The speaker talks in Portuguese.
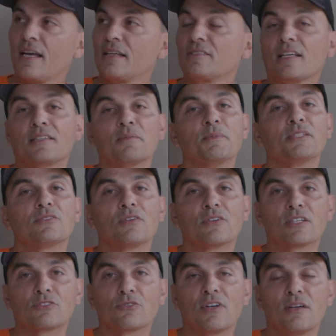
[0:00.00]
até também se teu
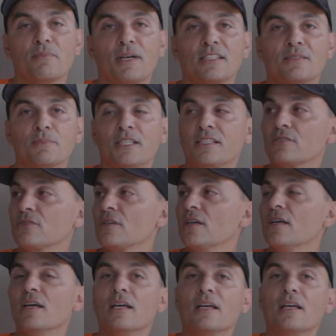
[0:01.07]
cachorro é mais manso,